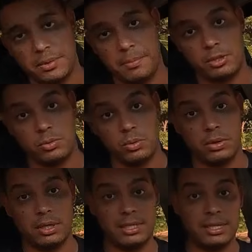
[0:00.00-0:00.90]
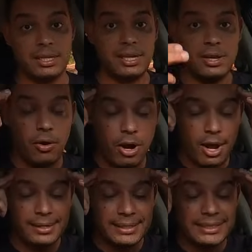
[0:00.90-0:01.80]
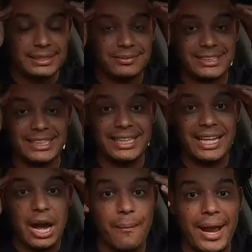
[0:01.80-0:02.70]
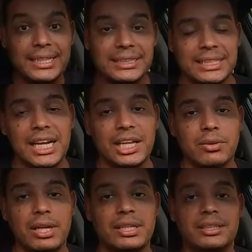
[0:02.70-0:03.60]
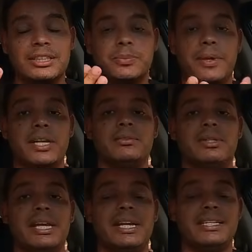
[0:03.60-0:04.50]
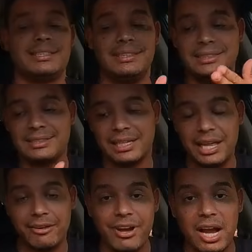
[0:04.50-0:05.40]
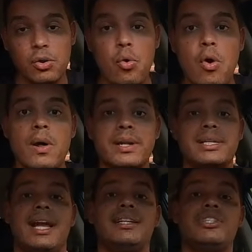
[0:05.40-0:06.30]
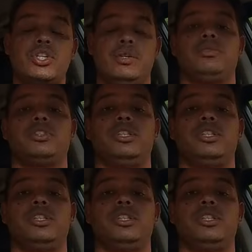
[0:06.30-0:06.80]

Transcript: o examinador. Ó, se você não é inscrito ainda, tá esperando o quê? Se inscreva agora e ative o